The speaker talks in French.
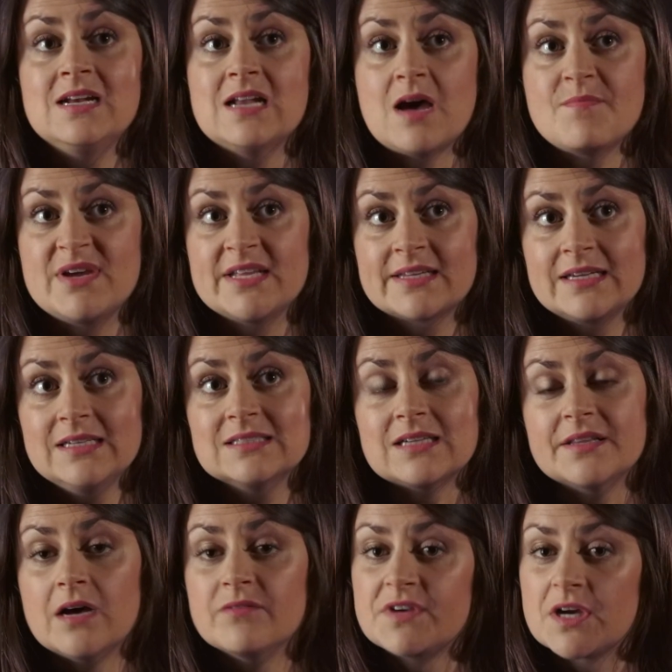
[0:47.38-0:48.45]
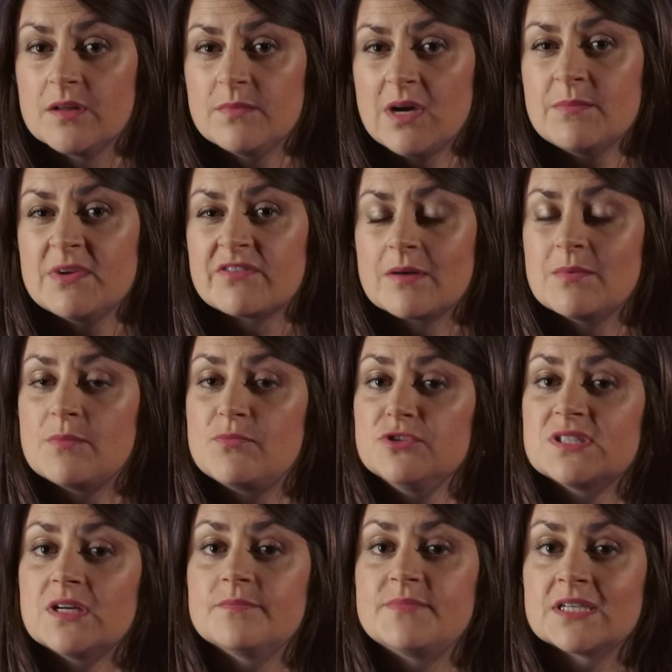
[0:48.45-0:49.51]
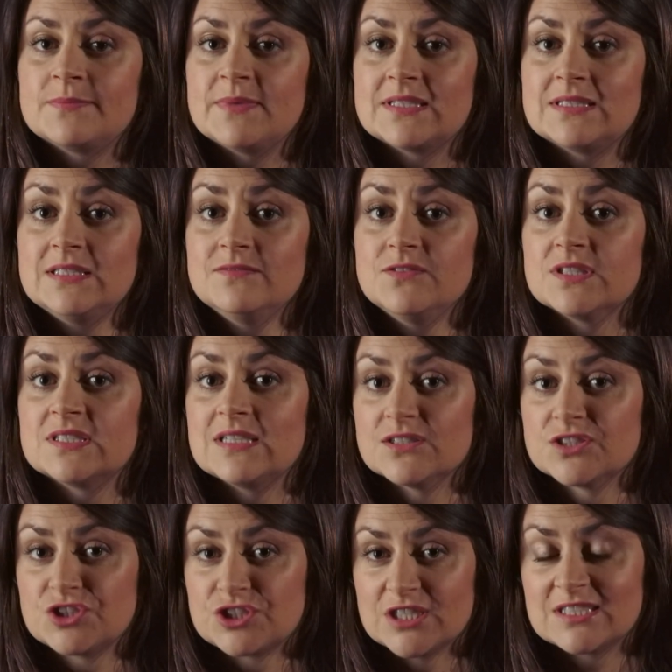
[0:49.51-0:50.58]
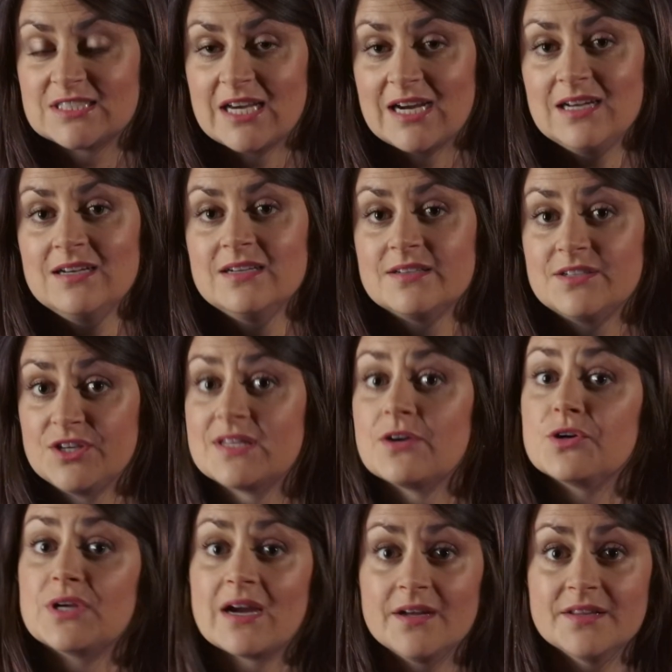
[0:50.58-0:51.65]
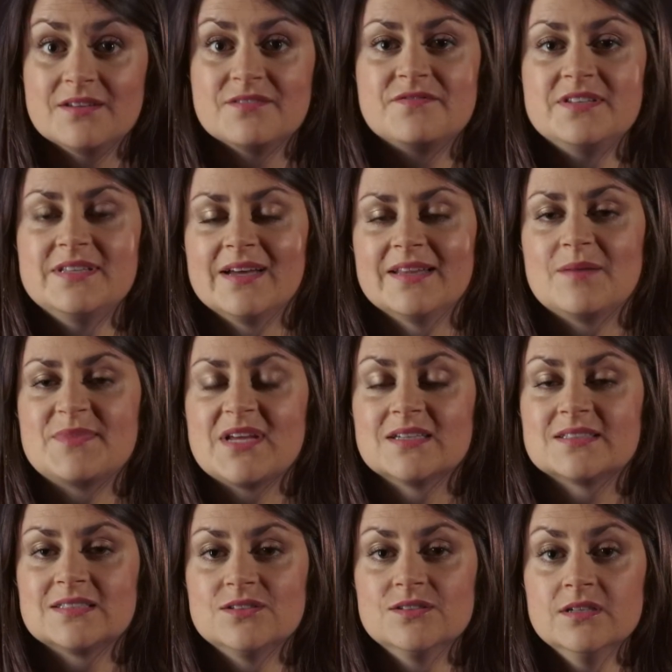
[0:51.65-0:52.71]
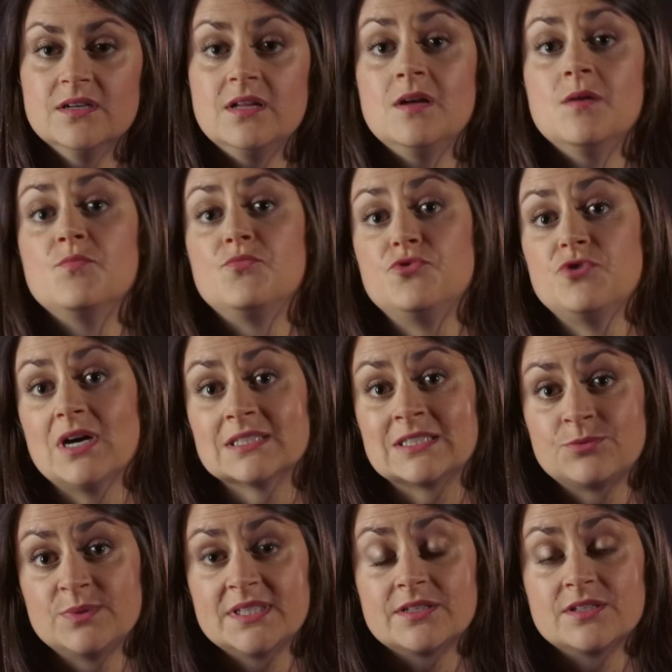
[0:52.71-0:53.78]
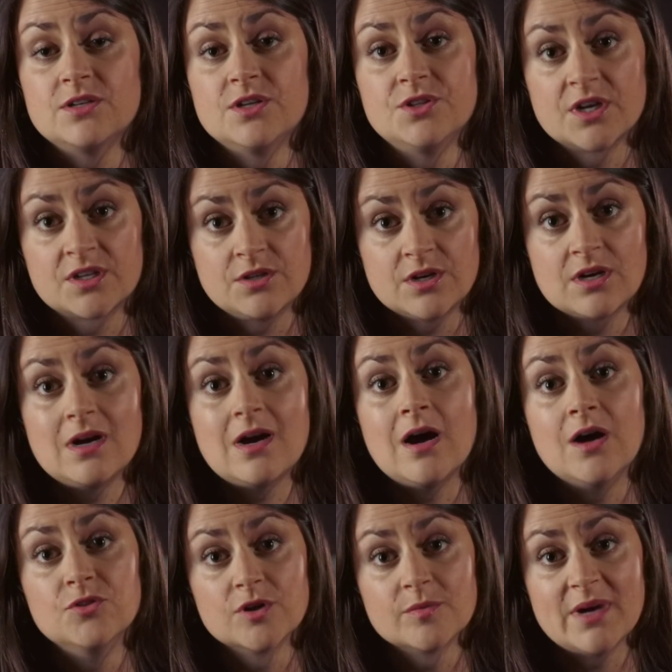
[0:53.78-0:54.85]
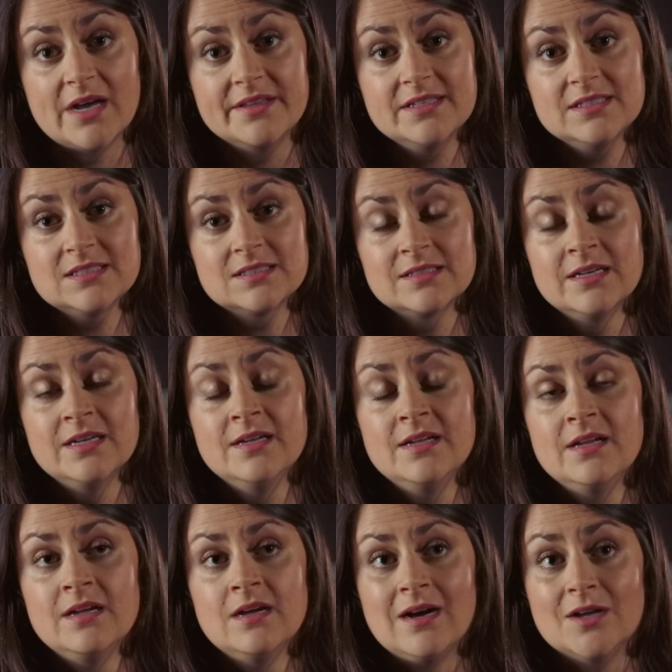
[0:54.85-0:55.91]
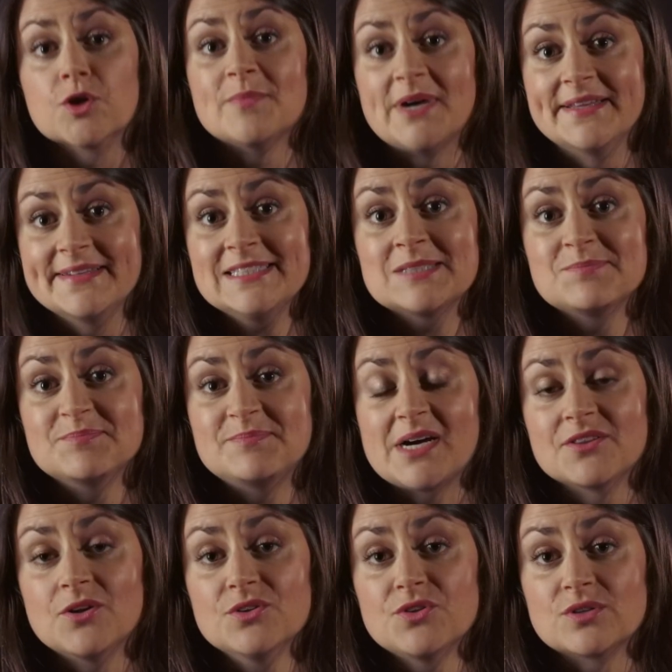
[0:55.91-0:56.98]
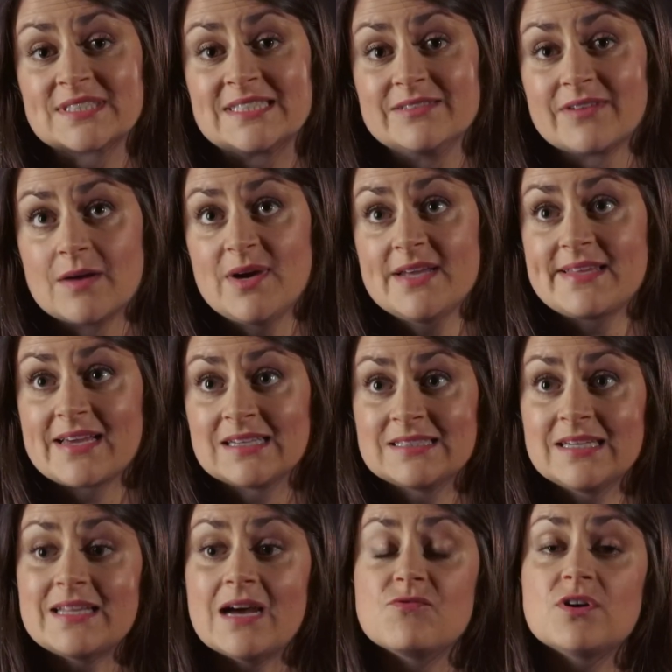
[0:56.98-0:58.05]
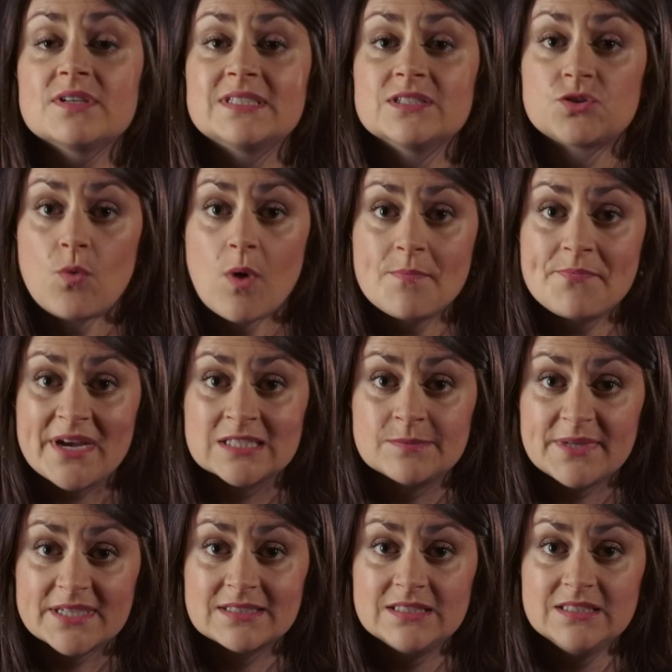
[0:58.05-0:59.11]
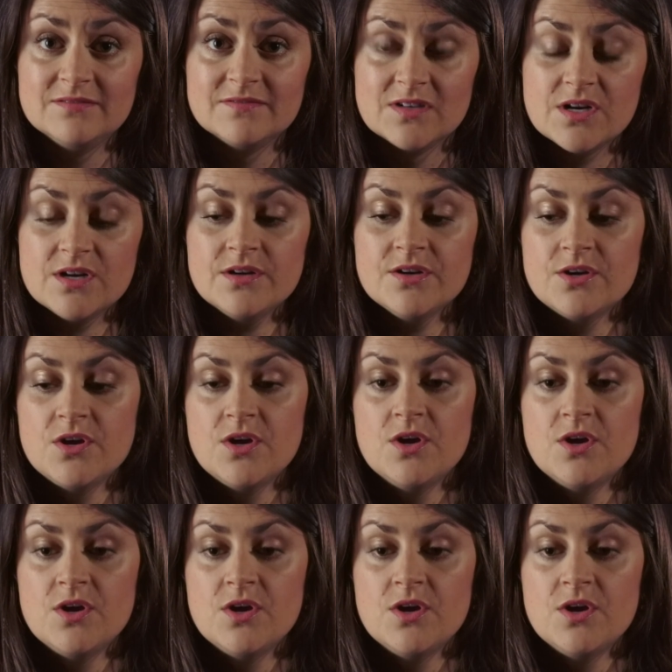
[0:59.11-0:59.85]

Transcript: la maîtrise en environnement, mais vraiment plus dans une perspective de sciences sociales, qui a été un grand défi d'adaptation, puis ensuite le doctorat en urbaniste en urbanisme, pardon. Donc, c'est vraiment intéressant d'avoir ces trois perspectives-là.